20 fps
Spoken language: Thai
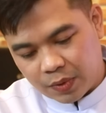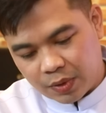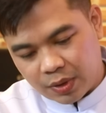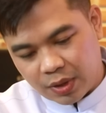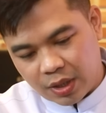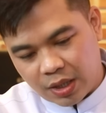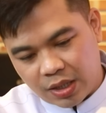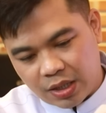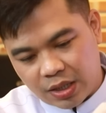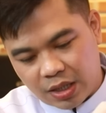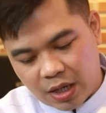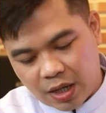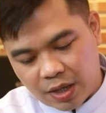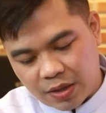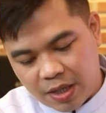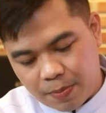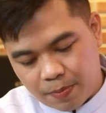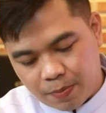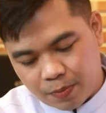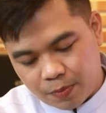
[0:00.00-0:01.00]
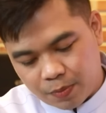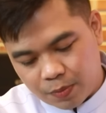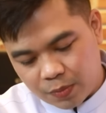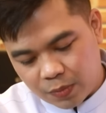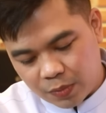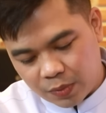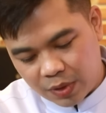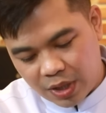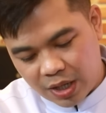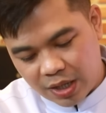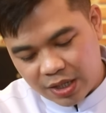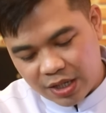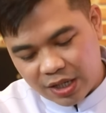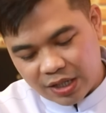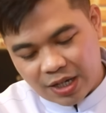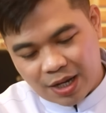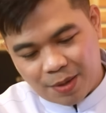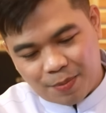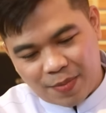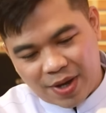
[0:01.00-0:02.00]
หัดหนึ่งหยิบเนี่ยหนึ่
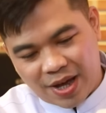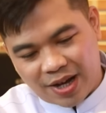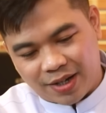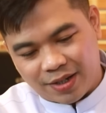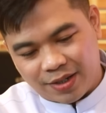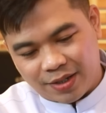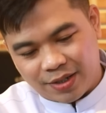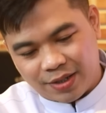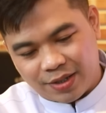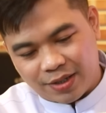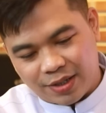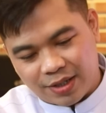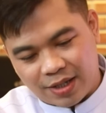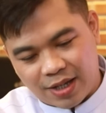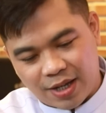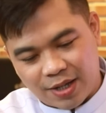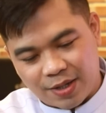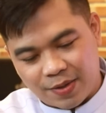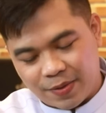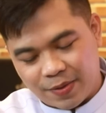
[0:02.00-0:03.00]
งลำหัดโอเคค